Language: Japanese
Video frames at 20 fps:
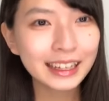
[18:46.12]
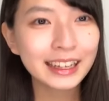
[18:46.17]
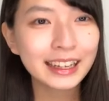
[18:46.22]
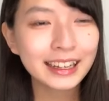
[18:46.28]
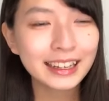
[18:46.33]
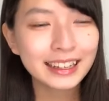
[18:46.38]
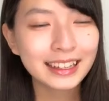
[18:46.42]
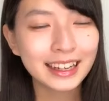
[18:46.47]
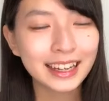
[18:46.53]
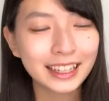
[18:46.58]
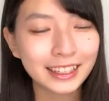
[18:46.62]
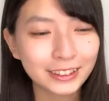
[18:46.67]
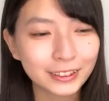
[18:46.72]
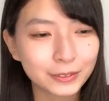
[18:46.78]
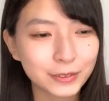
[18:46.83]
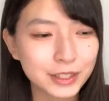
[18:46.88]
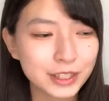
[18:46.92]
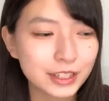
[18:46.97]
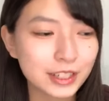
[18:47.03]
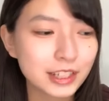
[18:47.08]
であ
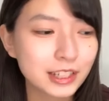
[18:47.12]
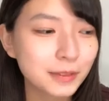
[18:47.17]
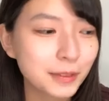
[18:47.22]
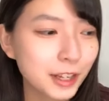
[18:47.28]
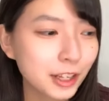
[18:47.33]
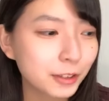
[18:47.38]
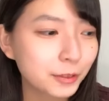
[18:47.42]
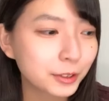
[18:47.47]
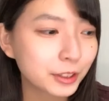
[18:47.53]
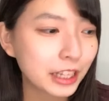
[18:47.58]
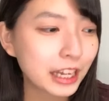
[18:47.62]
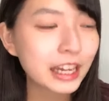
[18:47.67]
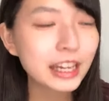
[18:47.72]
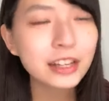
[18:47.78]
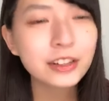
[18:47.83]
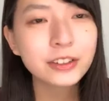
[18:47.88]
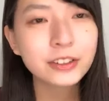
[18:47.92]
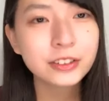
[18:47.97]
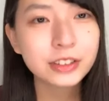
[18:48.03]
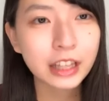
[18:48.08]
の別に知名度もな
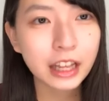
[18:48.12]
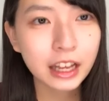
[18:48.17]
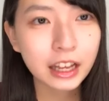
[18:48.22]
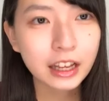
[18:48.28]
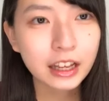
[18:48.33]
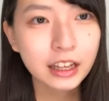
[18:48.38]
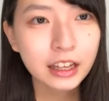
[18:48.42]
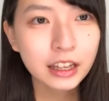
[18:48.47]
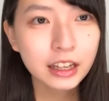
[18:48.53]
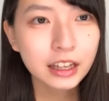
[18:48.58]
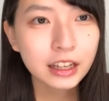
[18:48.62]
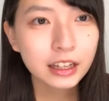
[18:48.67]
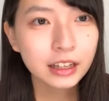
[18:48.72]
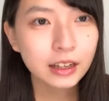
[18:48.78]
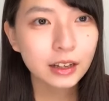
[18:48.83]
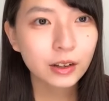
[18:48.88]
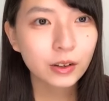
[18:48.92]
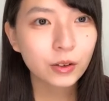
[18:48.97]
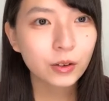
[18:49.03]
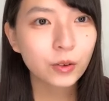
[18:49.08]
いような
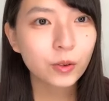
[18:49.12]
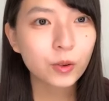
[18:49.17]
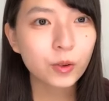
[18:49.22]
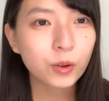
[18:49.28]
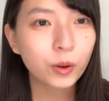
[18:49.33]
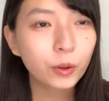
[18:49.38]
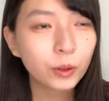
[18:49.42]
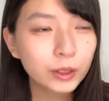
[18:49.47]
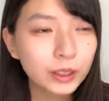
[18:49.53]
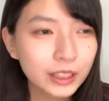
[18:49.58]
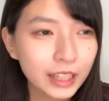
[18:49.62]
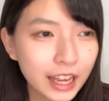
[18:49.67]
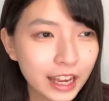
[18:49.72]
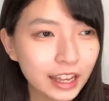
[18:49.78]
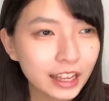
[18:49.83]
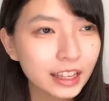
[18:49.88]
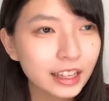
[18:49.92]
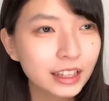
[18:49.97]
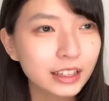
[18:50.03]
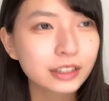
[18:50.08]
子に
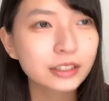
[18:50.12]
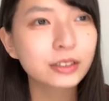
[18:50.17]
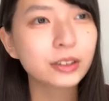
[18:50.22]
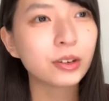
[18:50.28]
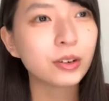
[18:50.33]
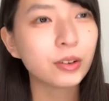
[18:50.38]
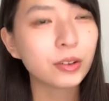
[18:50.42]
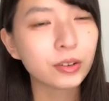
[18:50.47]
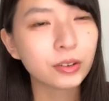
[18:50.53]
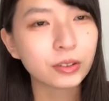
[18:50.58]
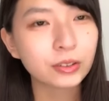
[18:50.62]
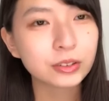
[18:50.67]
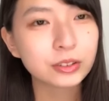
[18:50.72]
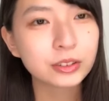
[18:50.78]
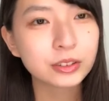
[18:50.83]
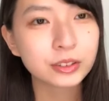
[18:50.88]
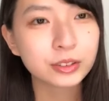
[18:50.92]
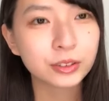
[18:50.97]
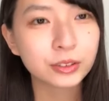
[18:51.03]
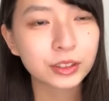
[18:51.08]
ねこ
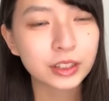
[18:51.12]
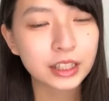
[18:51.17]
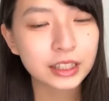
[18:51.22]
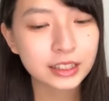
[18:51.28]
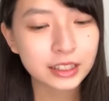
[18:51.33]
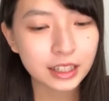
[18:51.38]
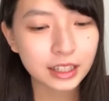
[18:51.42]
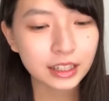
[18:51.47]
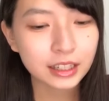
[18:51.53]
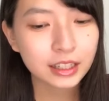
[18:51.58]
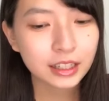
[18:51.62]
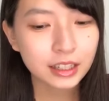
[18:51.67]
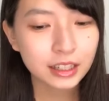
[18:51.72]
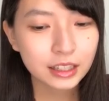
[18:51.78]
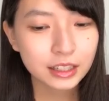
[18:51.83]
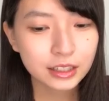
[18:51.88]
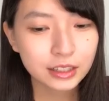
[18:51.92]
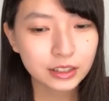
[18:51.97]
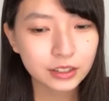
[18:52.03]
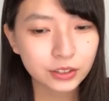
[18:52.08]
うそんなさ
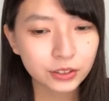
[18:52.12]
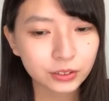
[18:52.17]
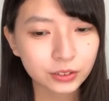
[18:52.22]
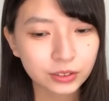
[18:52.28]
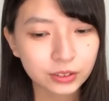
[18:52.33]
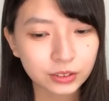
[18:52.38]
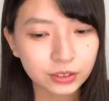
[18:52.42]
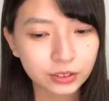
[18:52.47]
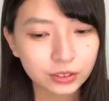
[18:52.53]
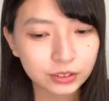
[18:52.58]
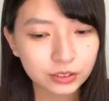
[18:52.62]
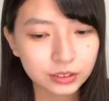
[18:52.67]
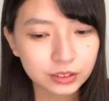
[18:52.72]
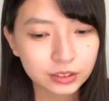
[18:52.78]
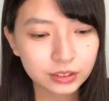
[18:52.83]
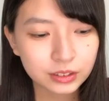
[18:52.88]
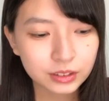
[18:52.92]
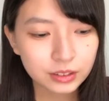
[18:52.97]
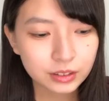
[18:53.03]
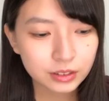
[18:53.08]
その
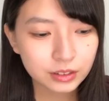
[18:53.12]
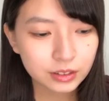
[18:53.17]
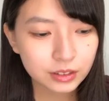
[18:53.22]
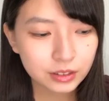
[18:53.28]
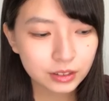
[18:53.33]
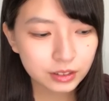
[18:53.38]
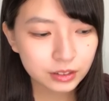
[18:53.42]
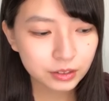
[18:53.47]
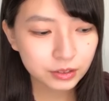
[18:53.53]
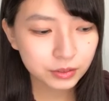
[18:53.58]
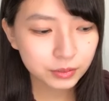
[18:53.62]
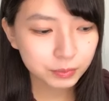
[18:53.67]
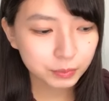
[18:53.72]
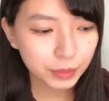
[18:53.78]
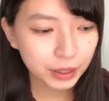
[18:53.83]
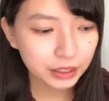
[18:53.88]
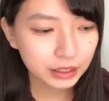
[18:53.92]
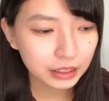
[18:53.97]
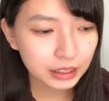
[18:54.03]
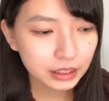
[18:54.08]

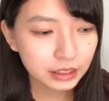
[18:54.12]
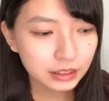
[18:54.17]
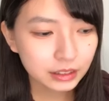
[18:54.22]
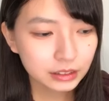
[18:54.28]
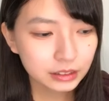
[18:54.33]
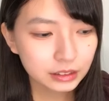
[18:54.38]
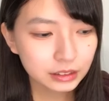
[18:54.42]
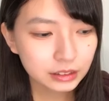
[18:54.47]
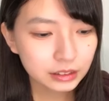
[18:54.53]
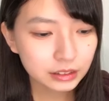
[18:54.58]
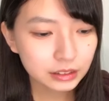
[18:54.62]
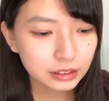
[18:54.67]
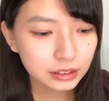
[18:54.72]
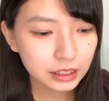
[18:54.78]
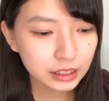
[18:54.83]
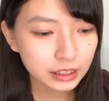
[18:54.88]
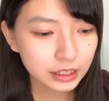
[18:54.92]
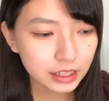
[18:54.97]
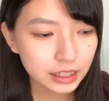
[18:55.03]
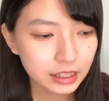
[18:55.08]
まあ
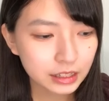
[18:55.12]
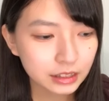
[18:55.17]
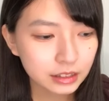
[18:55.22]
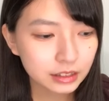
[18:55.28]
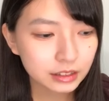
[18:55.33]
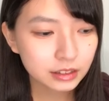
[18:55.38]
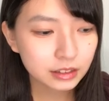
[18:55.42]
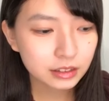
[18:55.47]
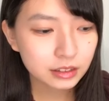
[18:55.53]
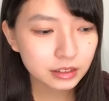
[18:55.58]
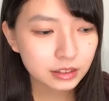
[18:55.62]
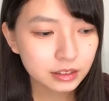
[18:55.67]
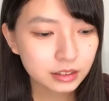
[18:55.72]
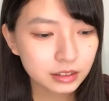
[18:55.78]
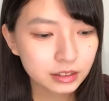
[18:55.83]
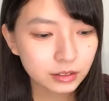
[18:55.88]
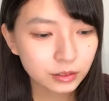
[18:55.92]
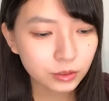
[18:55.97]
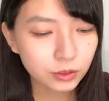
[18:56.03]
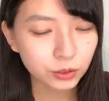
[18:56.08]
何
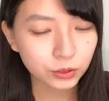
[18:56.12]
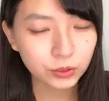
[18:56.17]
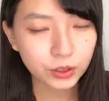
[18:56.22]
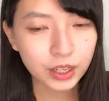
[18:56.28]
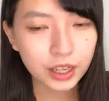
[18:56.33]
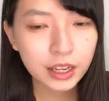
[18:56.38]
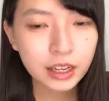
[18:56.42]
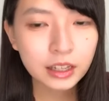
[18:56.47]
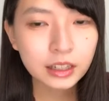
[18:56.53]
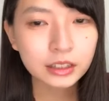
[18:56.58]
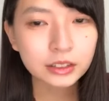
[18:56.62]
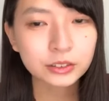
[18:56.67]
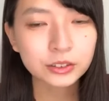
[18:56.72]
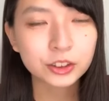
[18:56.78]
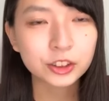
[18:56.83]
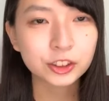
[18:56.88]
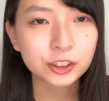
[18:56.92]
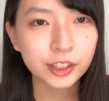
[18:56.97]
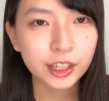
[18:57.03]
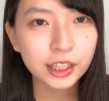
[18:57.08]
その映画の
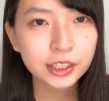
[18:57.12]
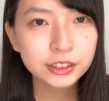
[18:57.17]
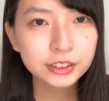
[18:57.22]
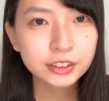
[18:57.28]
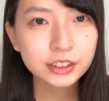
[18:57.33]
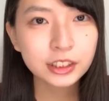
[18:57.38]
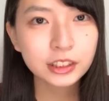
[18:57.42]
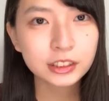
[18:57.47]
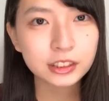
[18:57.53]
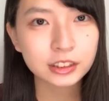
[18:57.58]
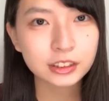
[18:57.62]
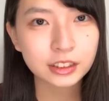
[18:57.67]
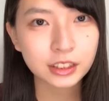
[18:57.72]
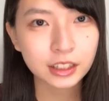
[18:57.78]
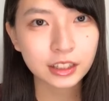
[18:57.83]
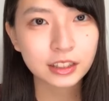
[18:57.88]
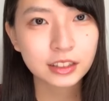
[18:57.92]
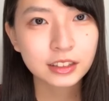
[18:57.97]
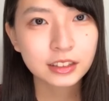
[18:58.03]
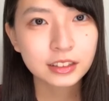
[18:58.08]
主役なんて
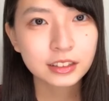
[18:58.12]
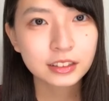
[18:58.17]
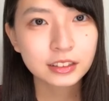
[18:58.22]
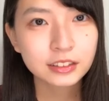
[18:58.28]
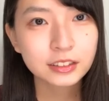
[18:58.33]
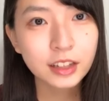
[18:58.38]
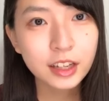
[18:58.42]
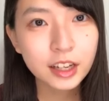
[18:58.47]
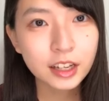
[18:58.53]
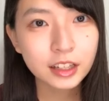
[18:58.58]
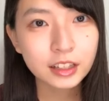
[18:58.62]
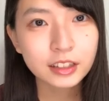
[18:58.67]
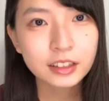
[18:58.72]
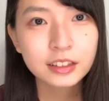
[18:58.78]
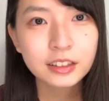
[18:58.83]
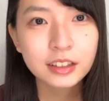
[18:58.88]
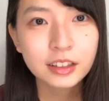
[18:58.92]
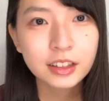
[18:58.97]
さねえへえっ